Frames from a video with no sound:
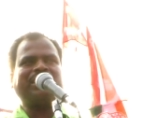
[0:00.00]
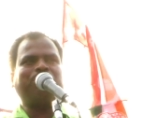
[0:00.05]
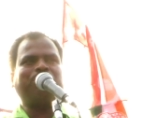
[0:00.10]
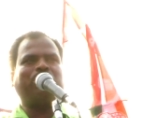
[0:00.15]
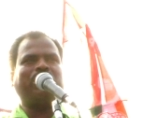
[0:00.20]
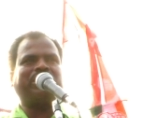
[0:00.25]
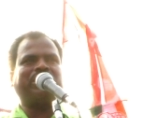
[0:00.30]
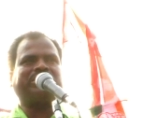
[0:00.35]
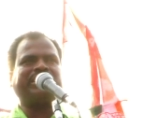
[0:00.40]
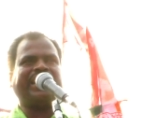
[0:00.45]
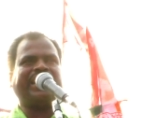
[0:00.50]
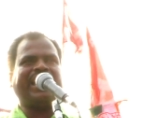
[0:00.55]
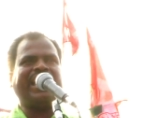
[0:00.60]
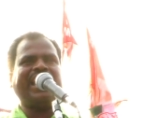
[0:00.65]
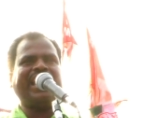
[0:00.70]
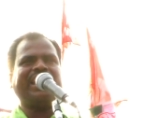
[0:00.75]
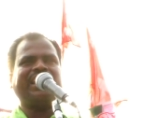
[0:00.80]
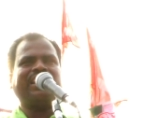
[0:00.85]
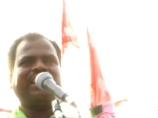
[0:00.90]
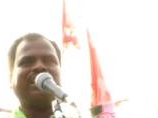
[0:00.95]
কি বলছে
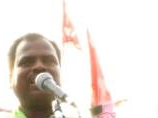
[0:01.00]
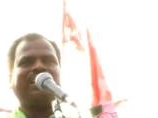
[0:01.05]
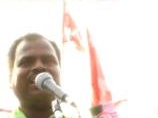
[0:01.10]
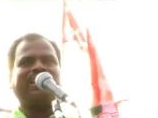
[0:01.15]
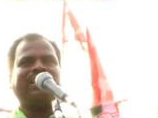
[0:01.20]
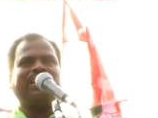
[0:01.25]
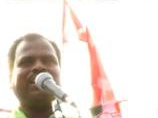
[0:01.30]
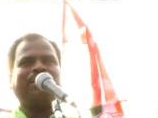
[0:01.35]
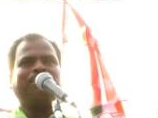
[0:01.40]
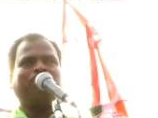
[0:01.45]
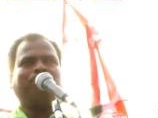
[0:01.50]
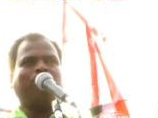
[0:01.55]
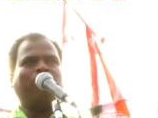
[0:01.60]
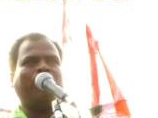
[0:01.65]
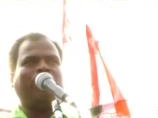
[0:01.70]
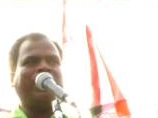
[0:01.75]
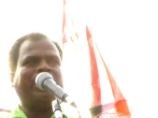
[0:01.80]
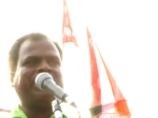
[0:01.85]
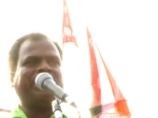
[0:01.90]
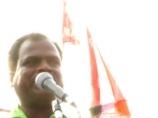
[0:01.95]

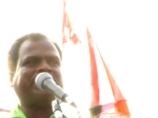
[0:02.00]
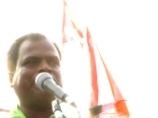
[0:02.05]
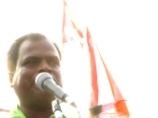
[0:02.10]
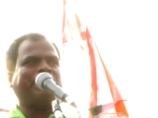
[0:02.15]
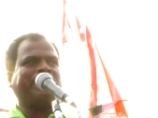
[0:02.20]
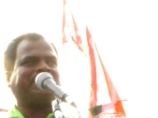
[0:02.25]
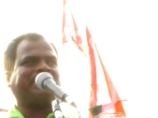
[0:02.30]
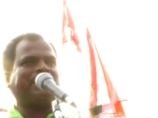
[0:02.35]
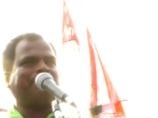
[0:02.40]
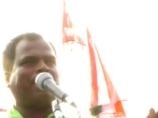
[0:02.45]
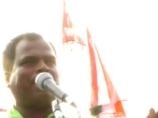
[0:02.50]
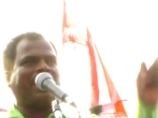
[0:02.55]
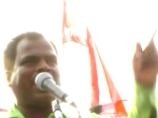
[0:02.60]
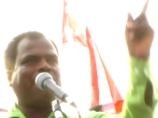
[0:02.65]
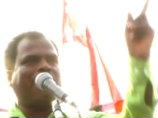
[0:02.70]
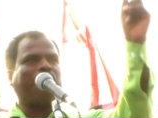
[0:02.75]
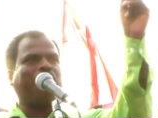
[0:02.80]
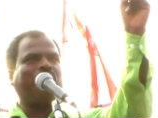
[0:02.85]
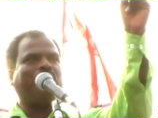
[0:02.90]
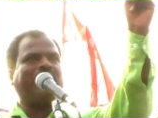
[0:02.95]
বলছে বেশি
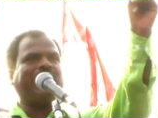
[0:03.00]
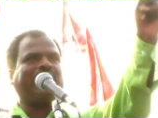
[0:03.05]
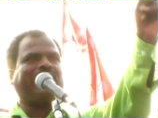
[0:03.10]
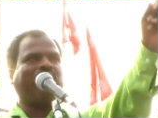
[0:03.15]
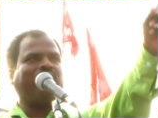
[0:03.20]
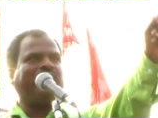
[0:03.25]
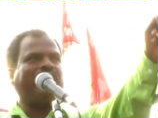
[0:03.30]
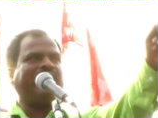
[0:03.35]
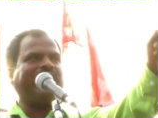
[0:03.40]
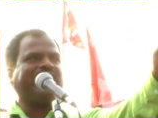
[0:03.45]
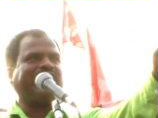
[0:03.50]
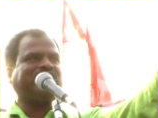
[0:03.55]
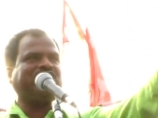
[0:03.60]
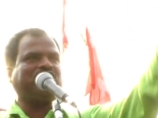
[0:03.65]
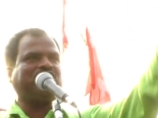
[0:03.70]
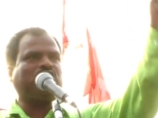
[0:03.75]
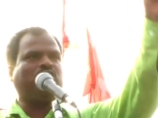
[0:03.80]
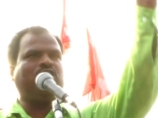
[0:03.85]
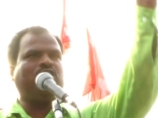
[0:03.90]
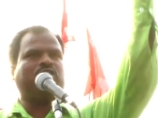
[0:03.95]
বাড়াবাড়ি করলে
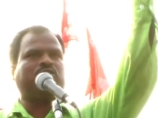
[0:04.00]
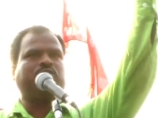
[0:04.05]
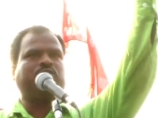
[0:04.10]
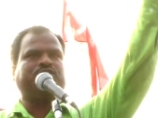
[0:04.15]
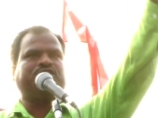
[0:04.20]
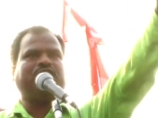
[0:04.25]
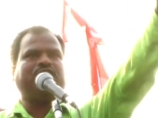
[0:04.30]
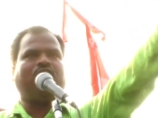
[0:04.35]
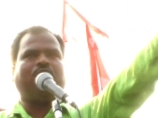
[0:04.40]
শীতল কুচি